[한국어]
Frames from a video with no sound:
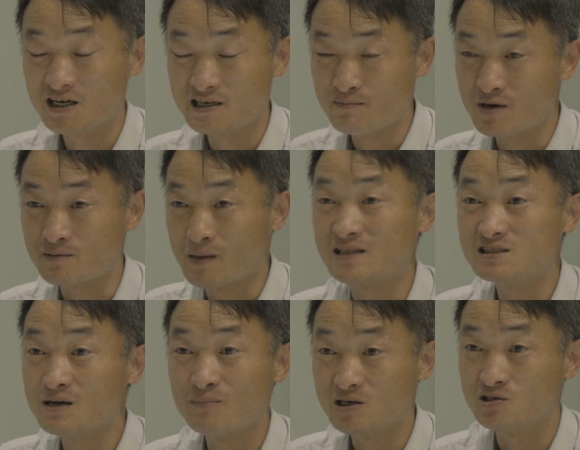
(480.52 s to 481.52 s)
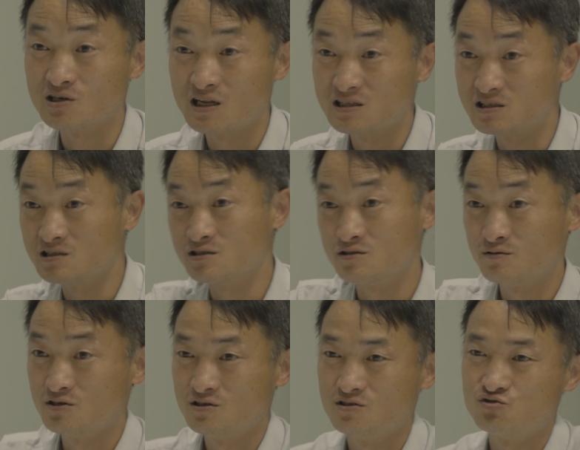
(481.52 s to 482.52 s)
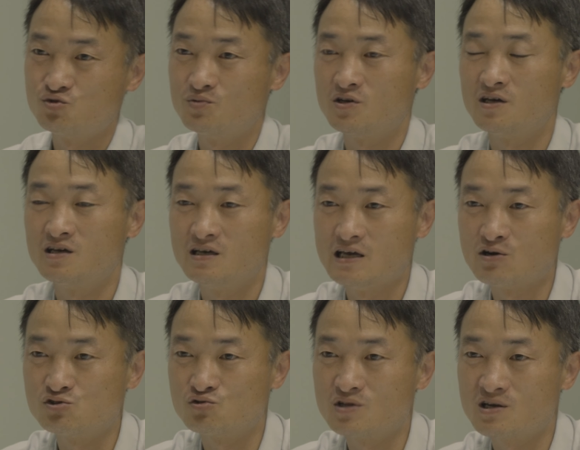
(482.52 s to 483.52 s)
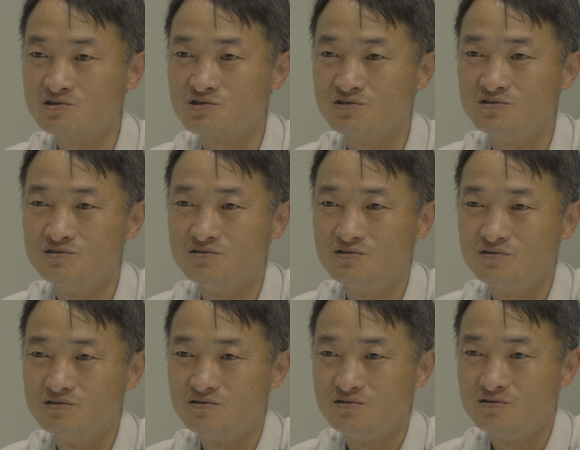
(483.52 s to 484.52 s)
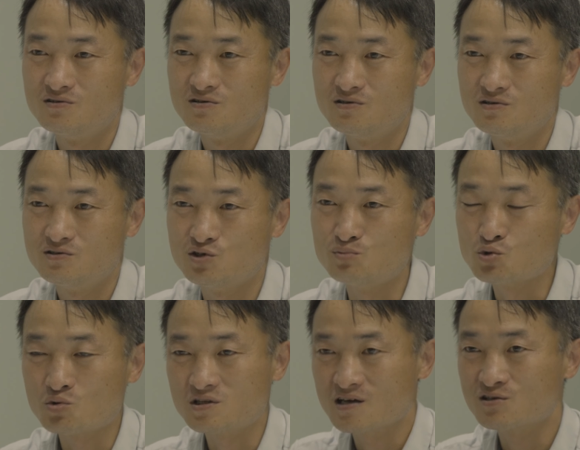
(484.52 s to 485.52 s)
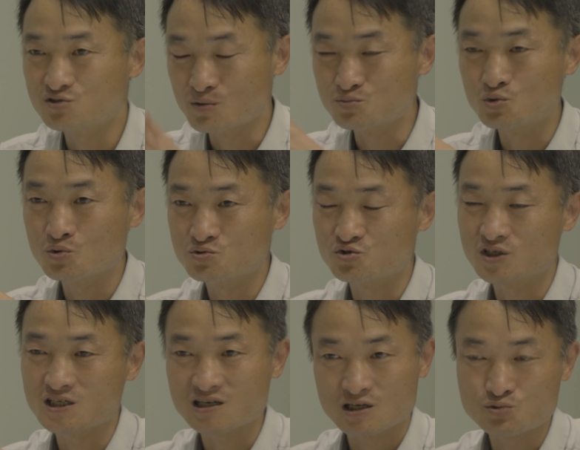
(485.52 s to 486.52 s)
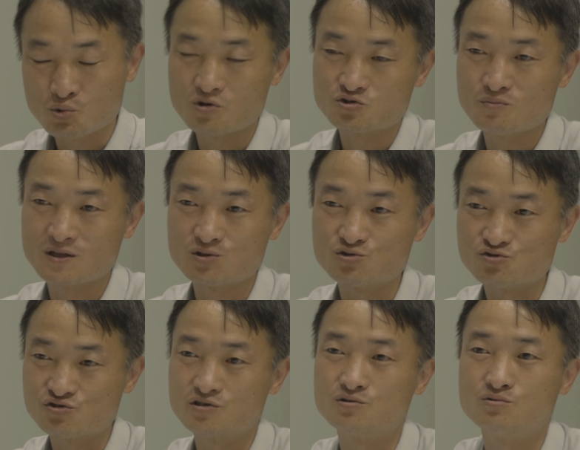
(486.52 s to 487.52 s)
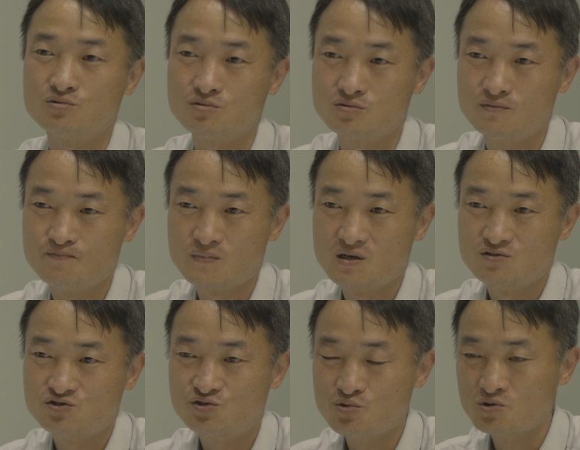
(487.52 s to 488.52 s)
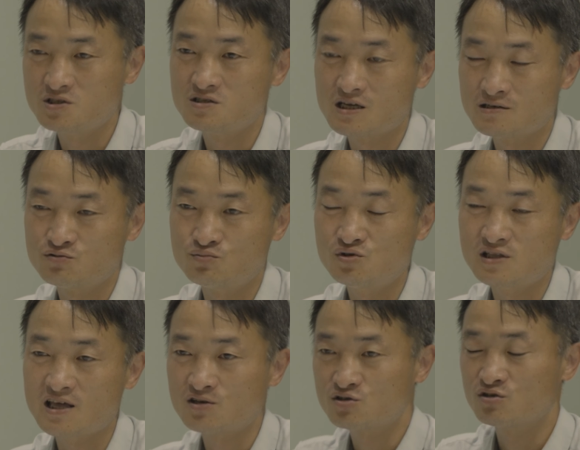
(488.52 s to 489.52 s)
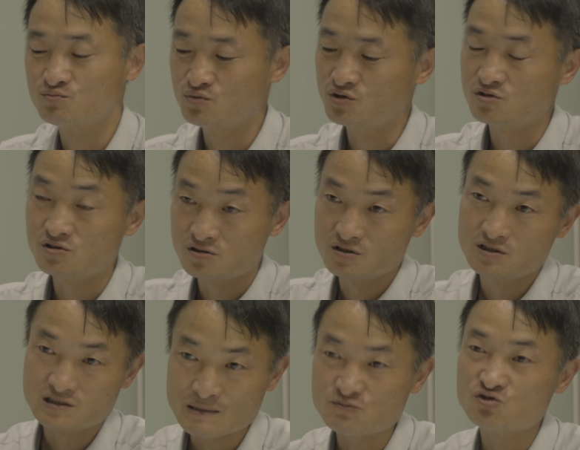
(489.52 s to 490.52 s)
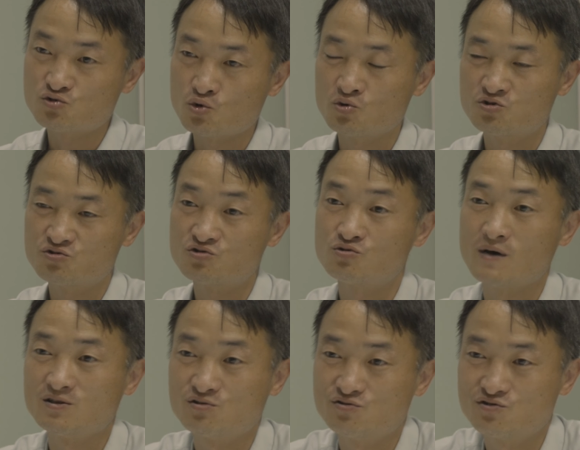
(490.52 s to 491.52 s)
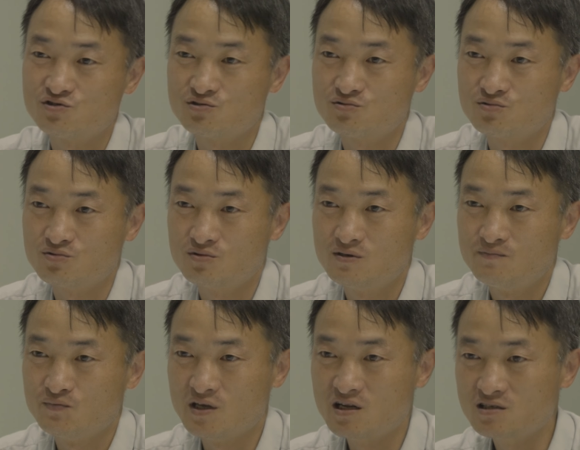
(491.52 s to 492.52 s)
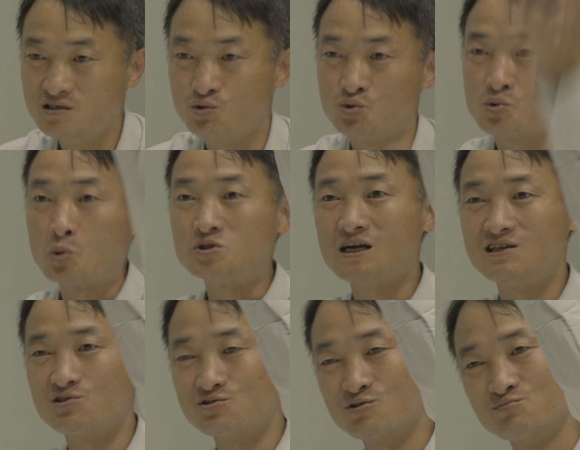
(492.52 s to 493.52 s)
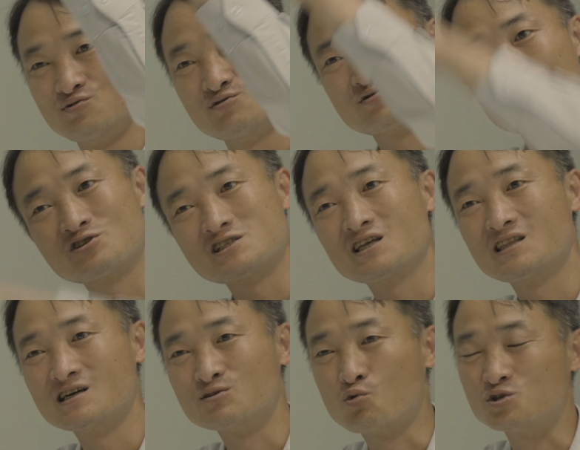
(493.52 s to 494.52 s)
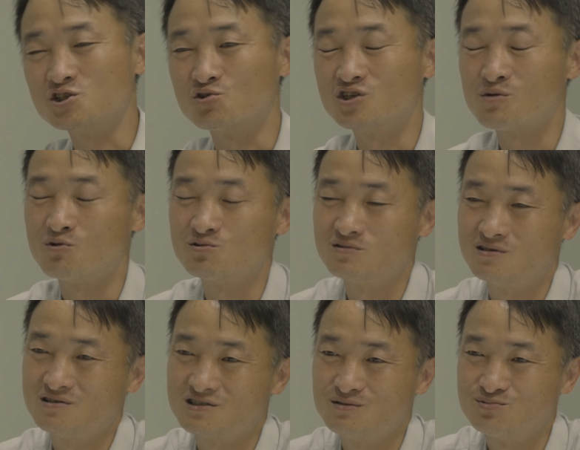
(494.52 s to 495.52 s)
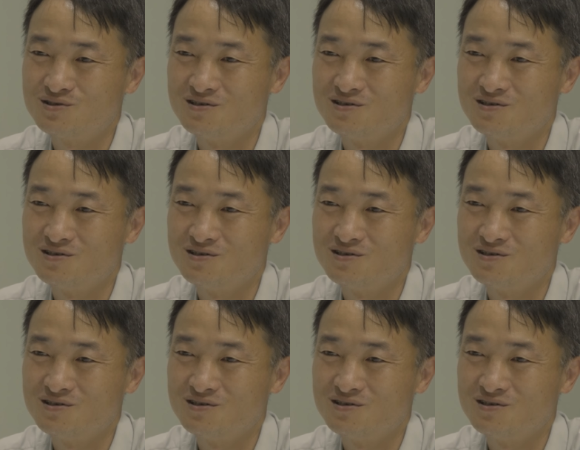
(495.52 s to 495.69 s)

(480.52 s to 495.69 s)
얘 막 만든단 말이에요. 얘네들을 주변에. 얘네들 때려서. 염소를 때려서 염소 중에 자기네 동위원소를 만들어줄 수 있고, 수소인데 물 때려서 물을 삼중수소로 수로도 만들어줄 수 있고, 얘네들이 고스란히 떠서 물로 떨어질 텐데 그럼 곡식 어떻게 먹을 거예요?